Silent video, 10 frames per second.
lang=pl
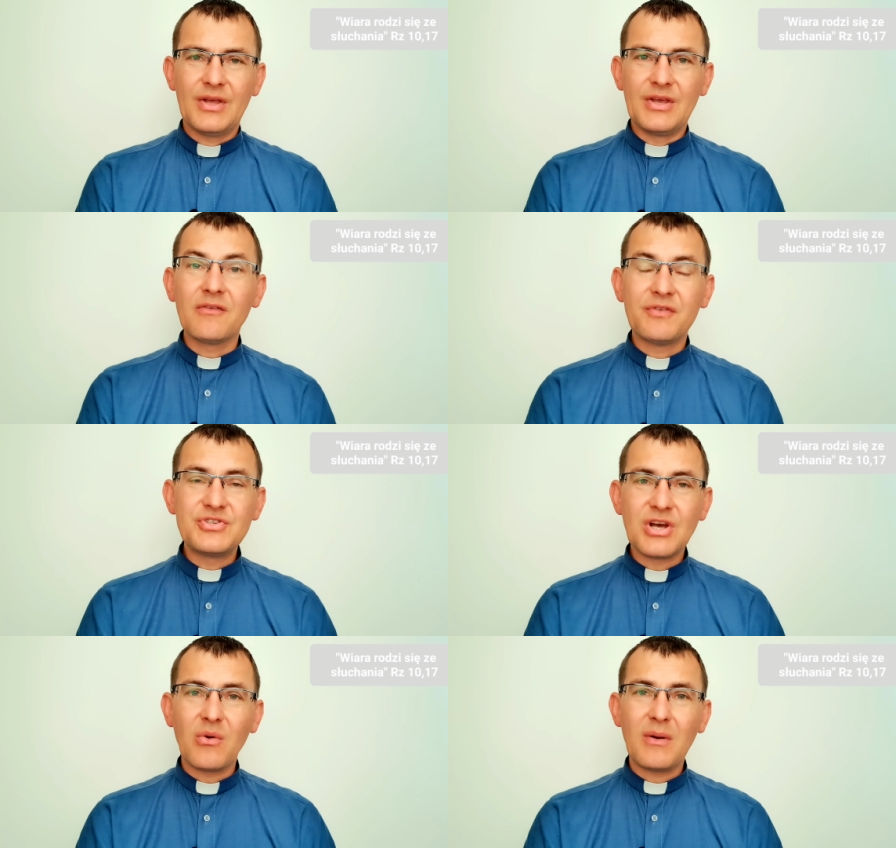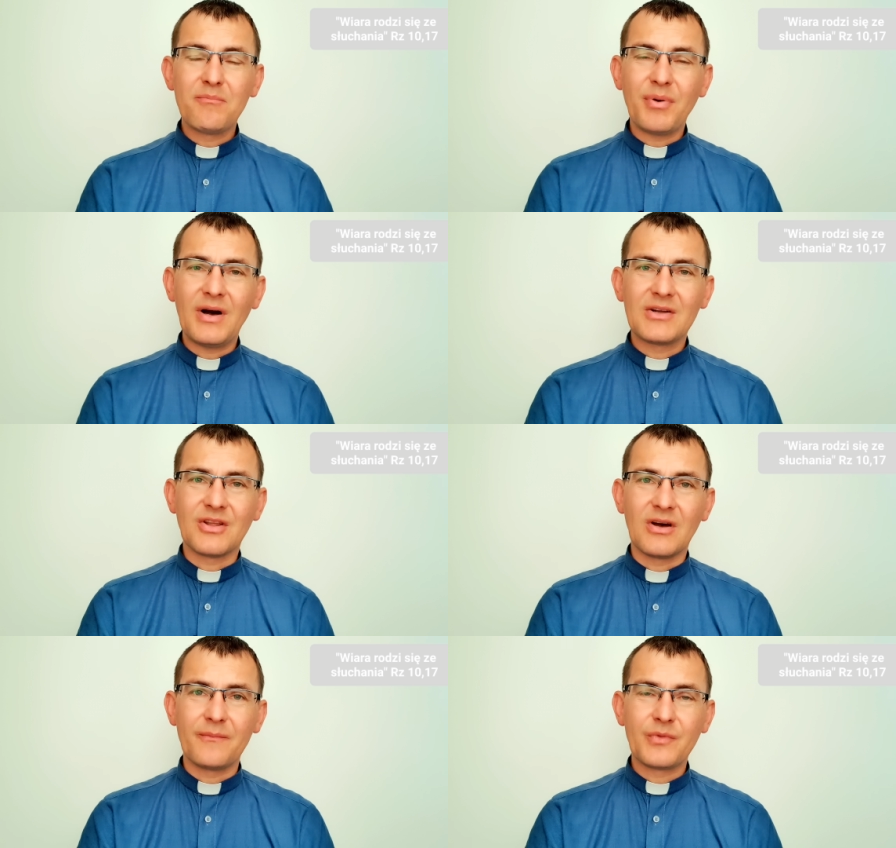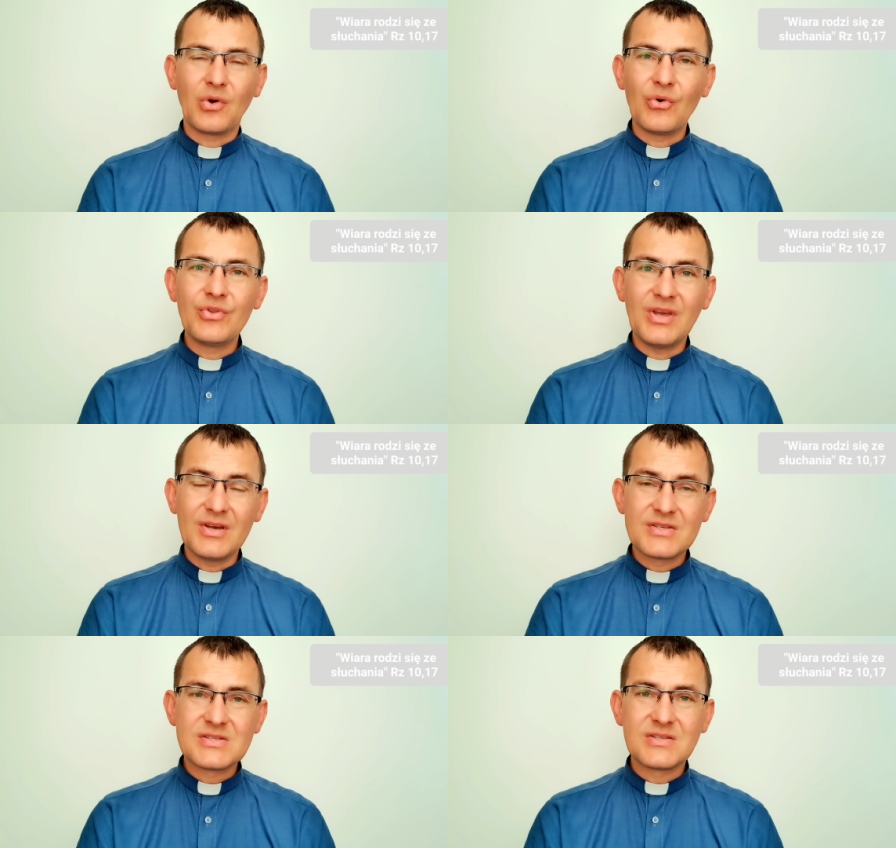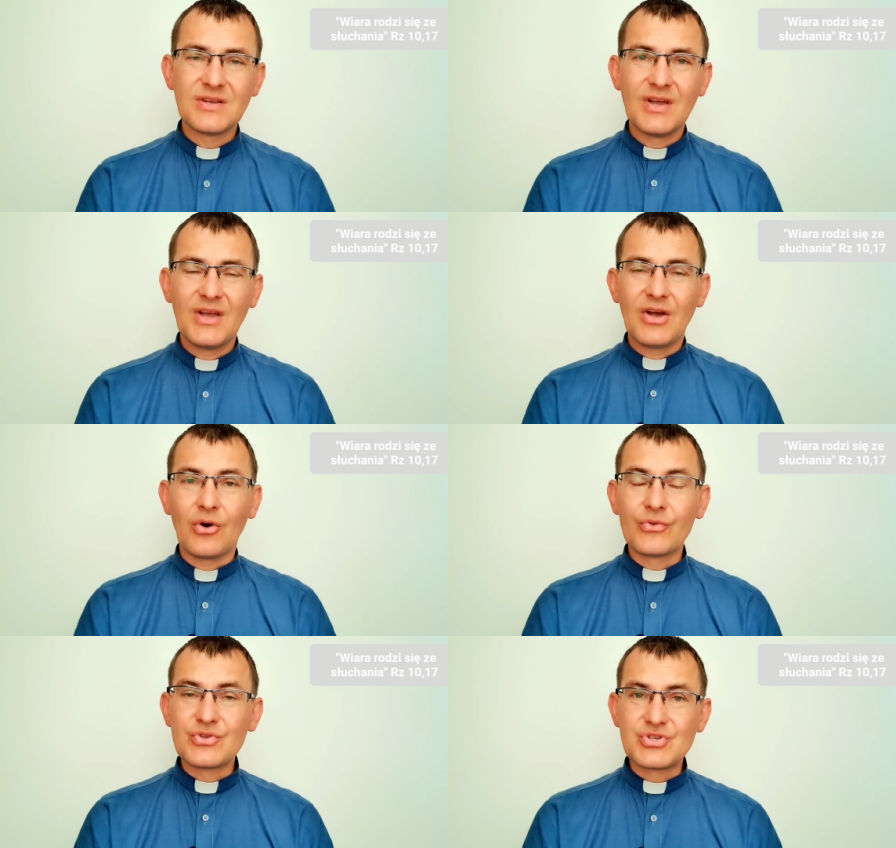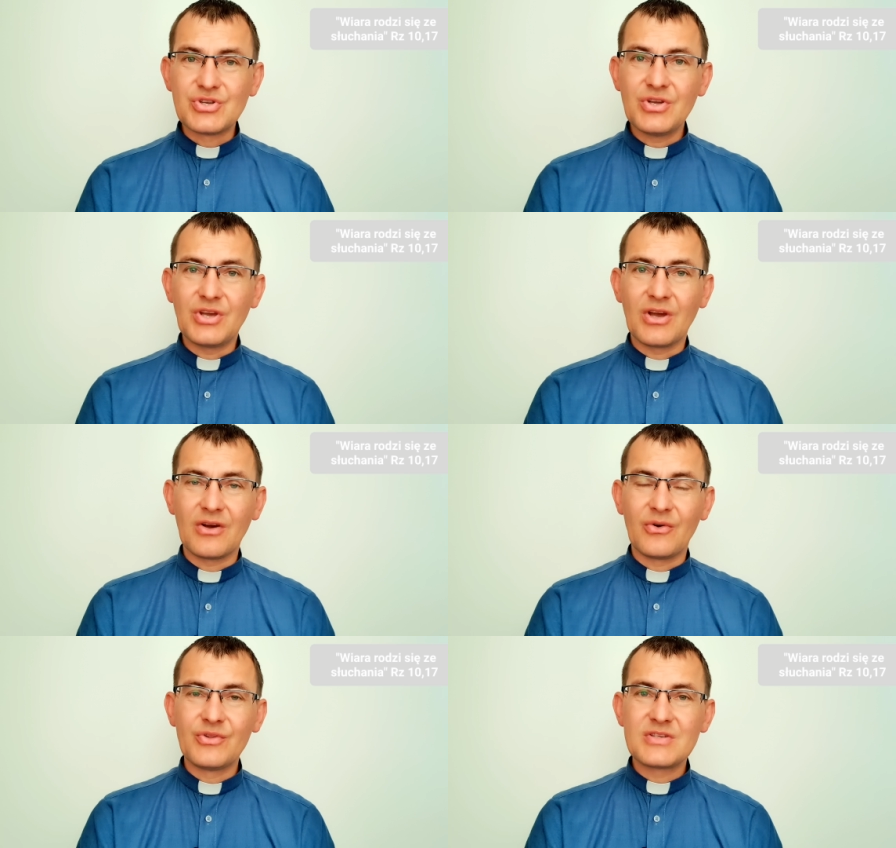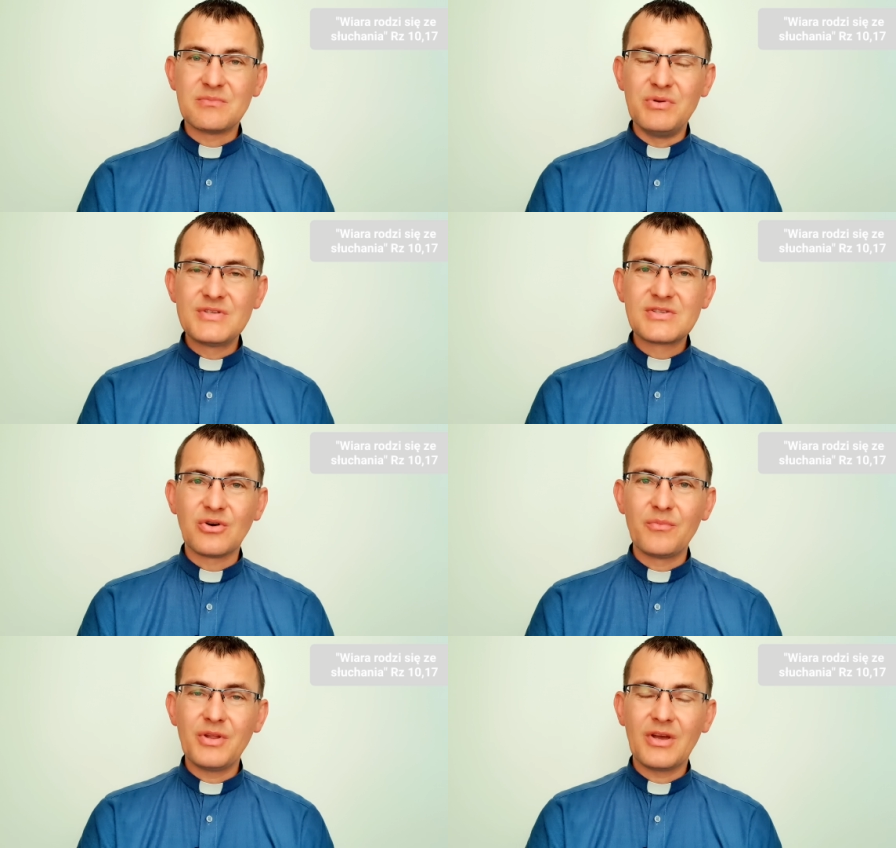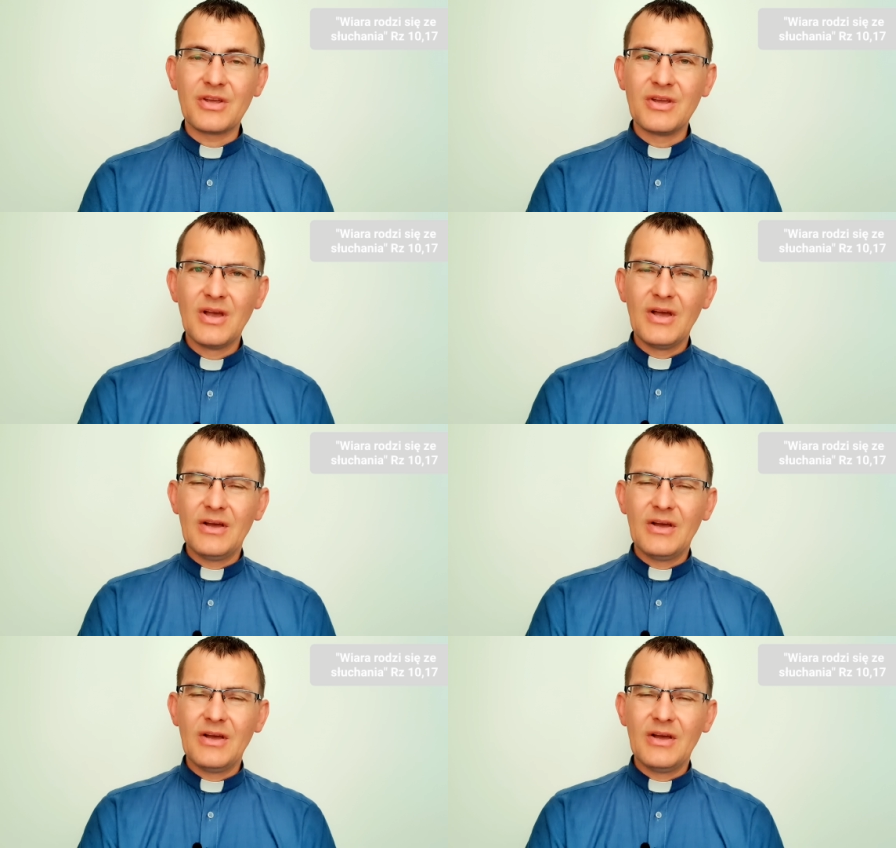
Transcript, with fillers: Ja widziałam Pana, On jest, On żyje, On jest blisko mnie i